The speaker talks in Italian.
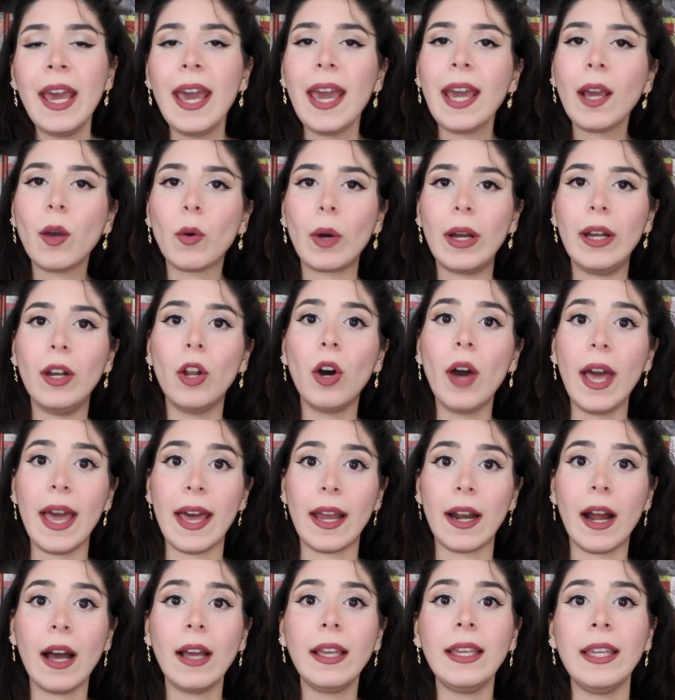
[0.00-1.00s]
e quello
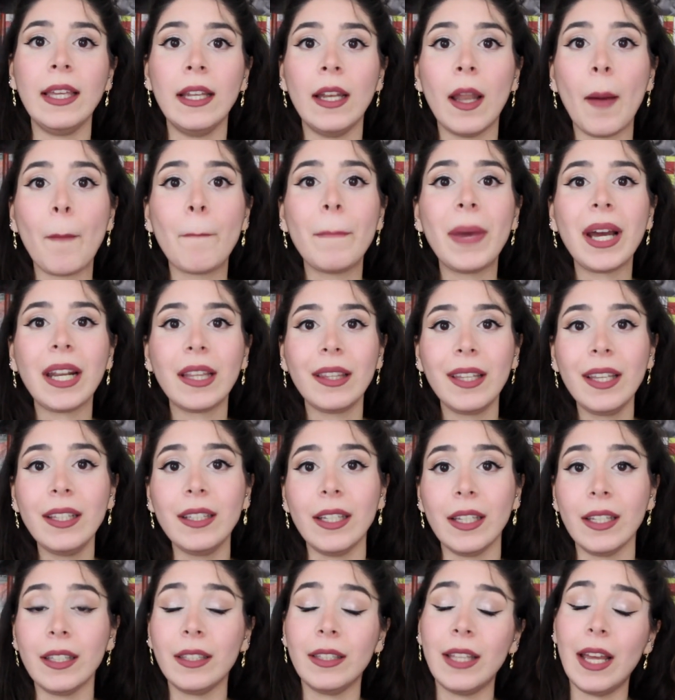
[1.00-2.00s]
era il
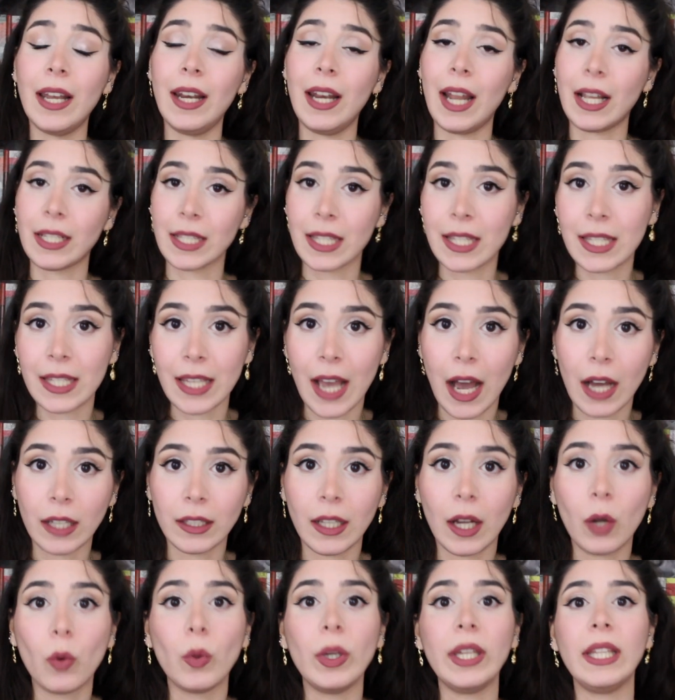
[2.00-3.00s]
martedì
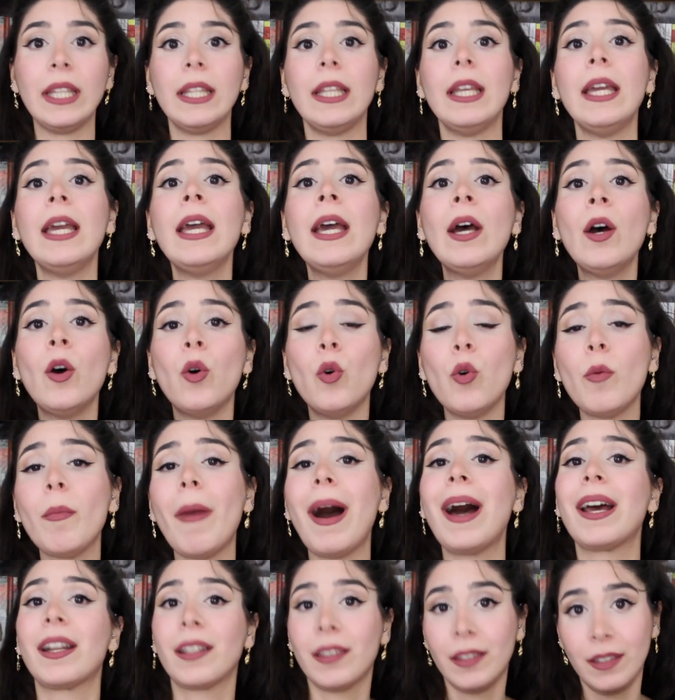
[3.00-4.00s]
dell'alzata, quindi o
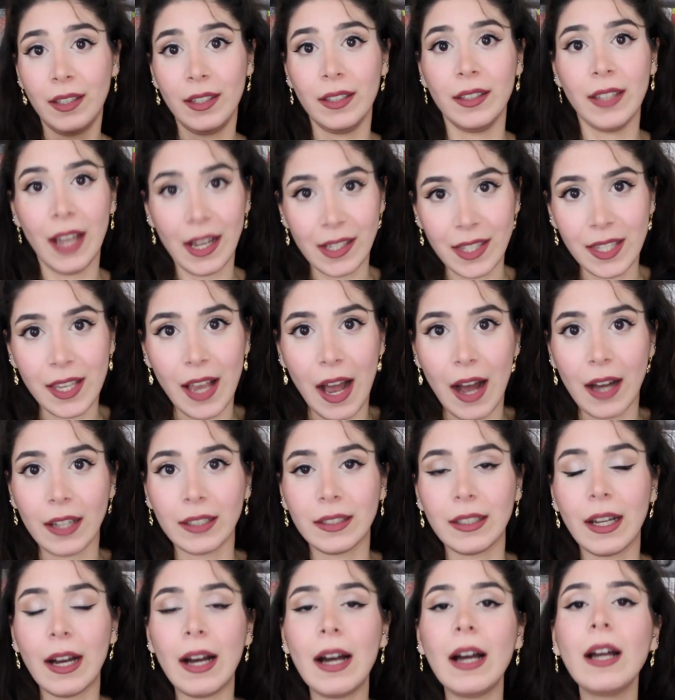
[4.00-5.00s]
marti
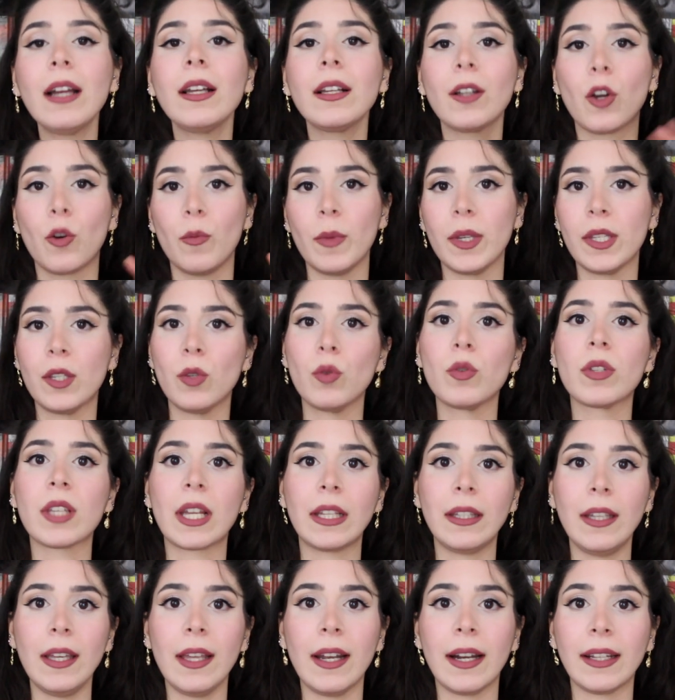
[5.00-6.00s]
d'alzata, come si
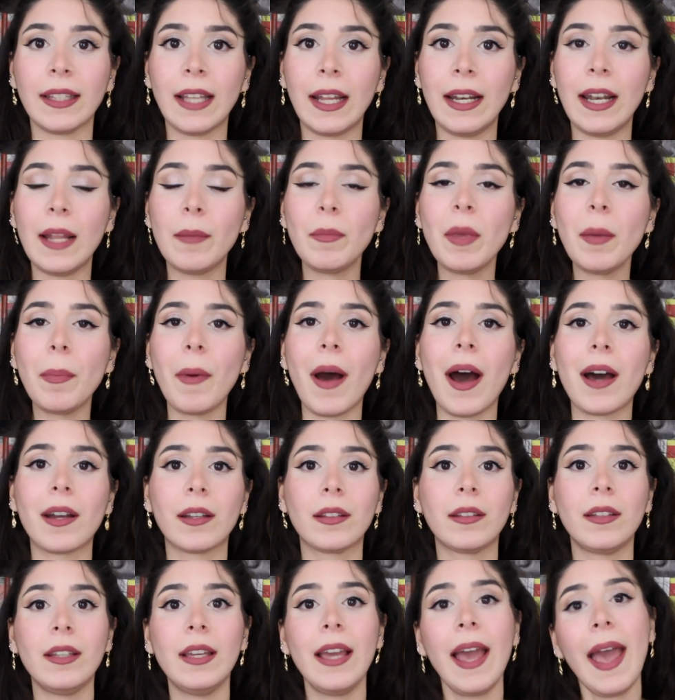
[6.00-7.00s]
usa dire dalle mie
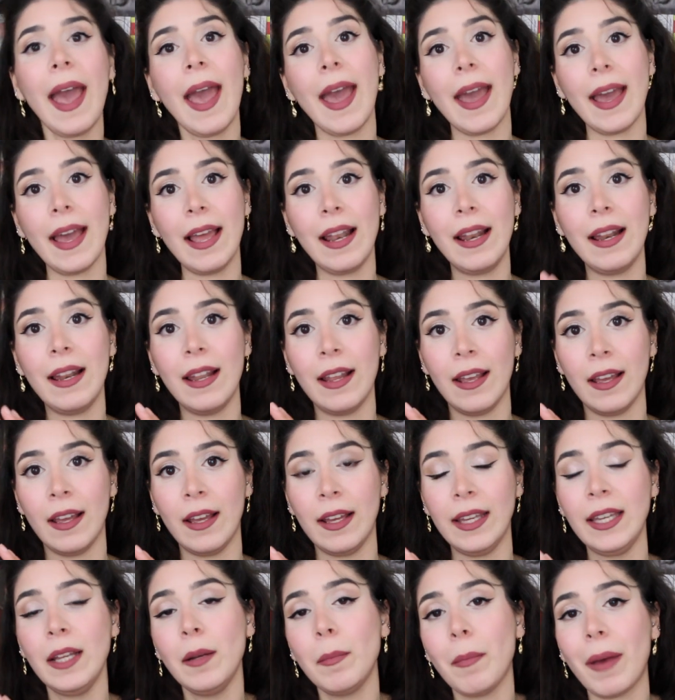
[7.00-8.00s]
parti, è
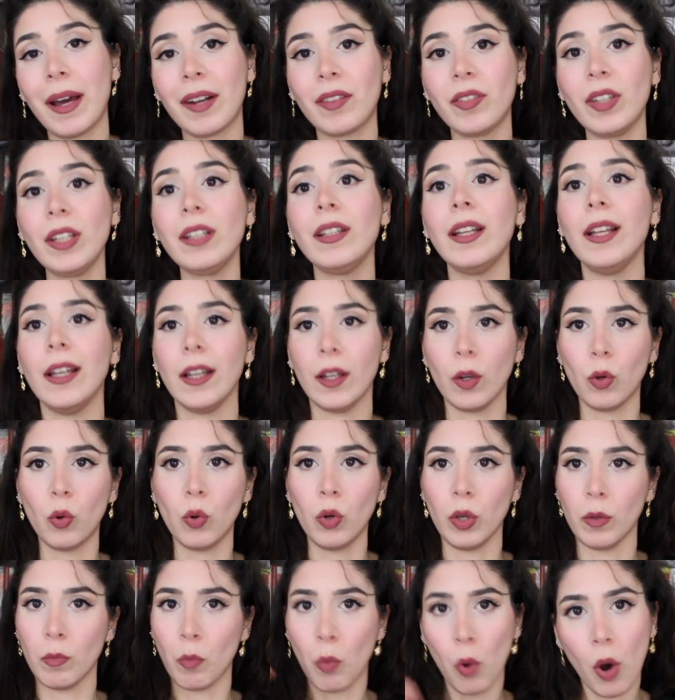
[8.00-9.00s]
eh, il martedì in
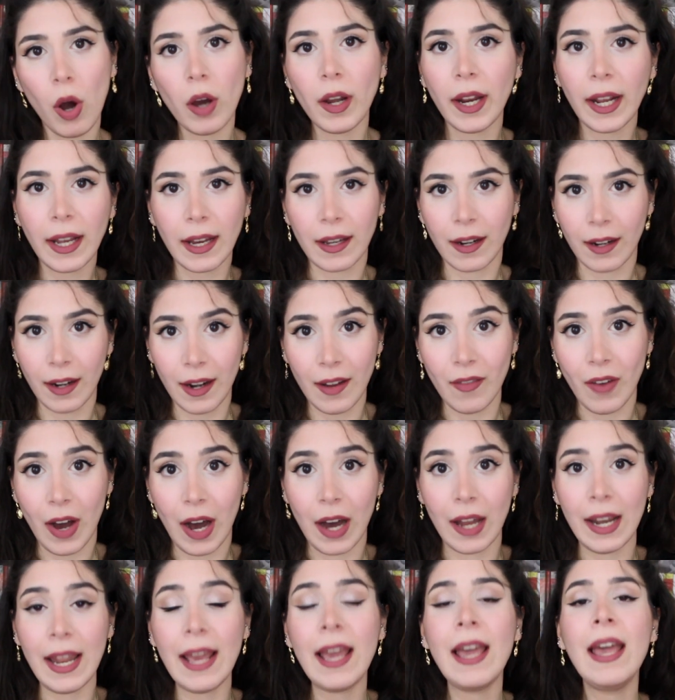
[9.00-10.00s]
cui muore
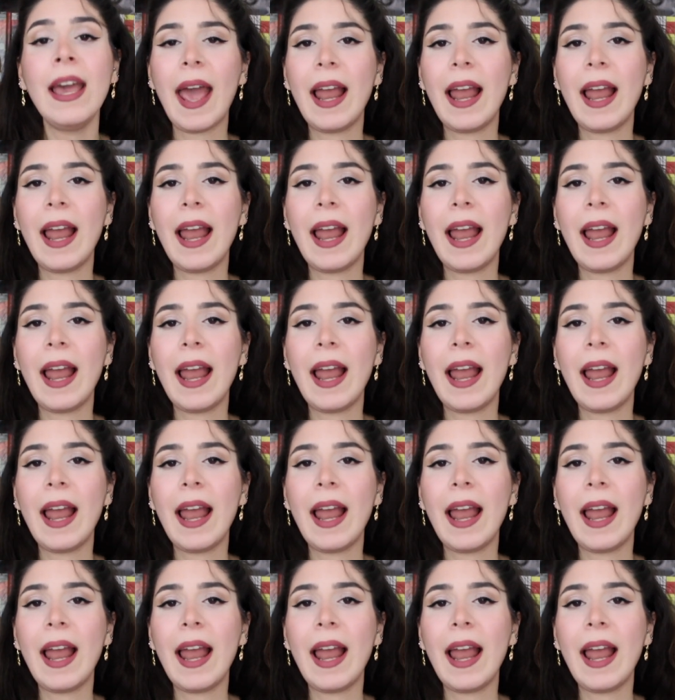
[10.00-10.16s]
Carnevale